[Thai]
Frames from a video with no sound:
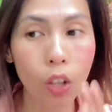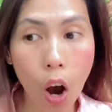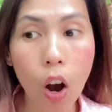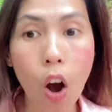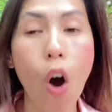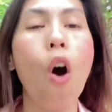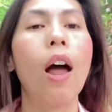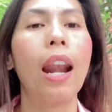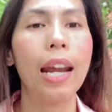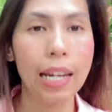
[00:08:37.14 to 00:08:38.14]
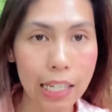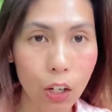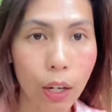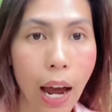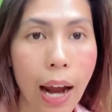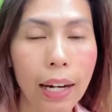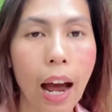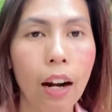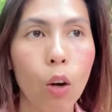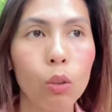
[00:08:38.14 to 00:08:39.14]
กของอะไรอย่างนี้ก็ได้นะ
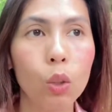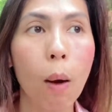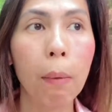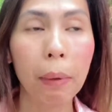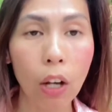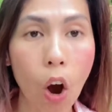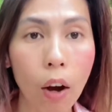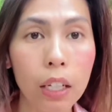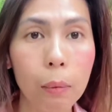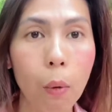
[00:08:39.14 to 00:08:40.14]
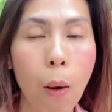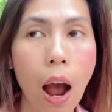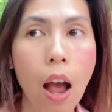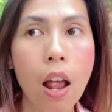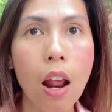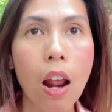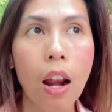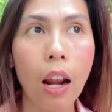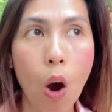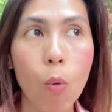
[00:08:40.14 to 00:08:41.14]
คะเราถือว่ามันเป็นข้อดีเพราะว่า
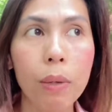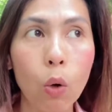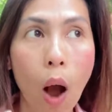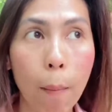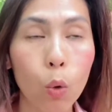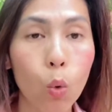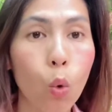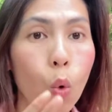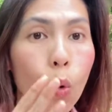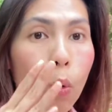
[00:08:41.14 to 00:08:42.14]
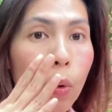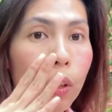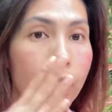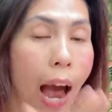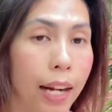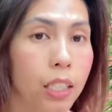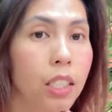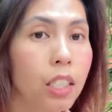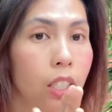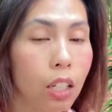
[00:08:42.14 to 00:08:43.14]
เรามีความรู้ด้าน
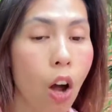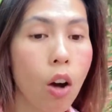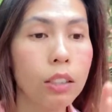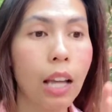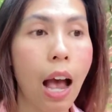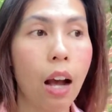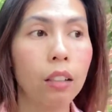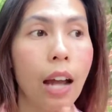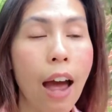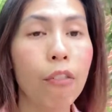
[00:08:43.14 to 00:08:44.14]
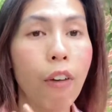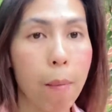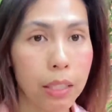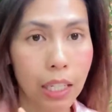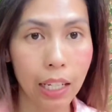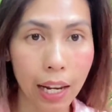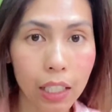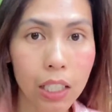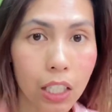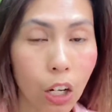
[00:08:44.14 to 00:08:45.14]
อื่นนอกจากด้าน Pharmacy
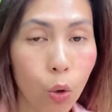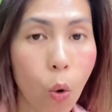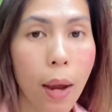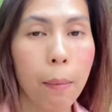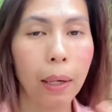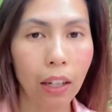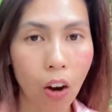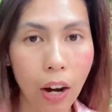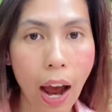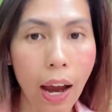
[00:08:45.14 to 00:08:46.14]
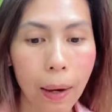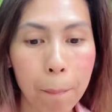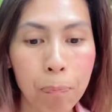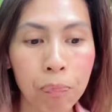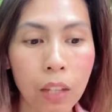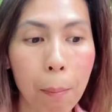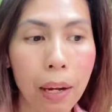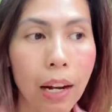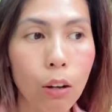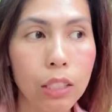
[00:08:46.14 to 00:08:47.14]
Technician ด้วยมันก็ได้ทำ
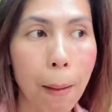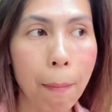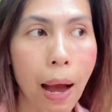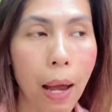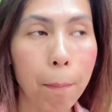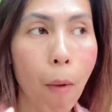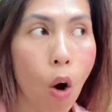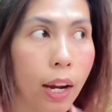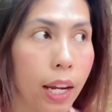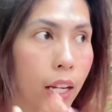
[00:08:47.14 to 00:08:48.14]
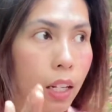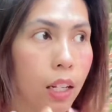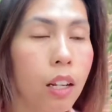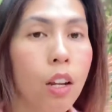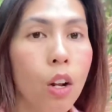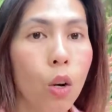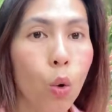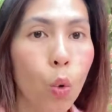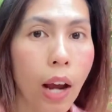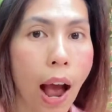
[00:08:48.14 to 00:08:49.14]
ให้เราสามารถมองเห็น
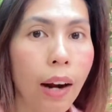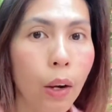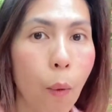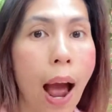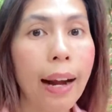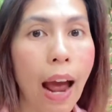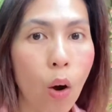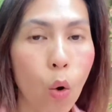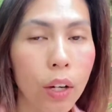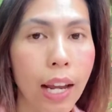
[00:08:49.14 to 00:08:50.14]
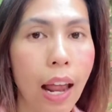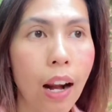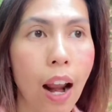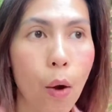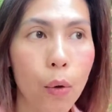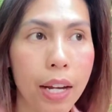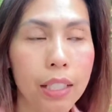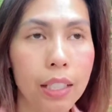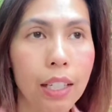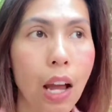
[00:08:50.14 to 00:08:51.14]
ลู่ทางได้ว่าอนาคตเนี่ยเรา
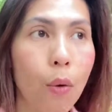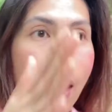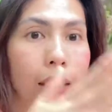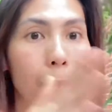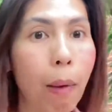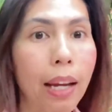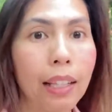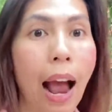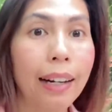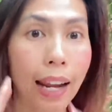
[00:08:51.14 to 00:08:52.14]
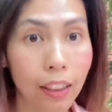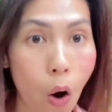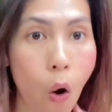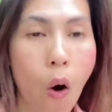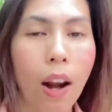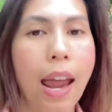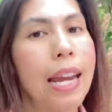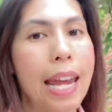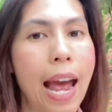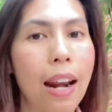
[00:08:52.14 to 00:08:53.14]
อยากจะไปทางไหนต่ออะไรอ
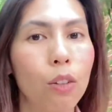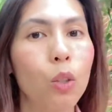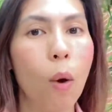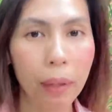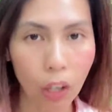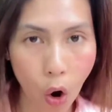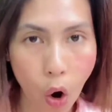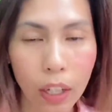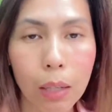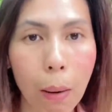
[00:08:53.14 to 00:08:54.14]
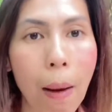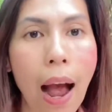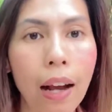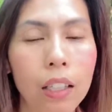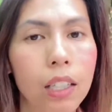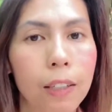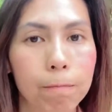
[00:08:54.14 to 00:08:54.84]
ย่างเงี้ยเราถือว่าเป็นข้อดีมากๆเลย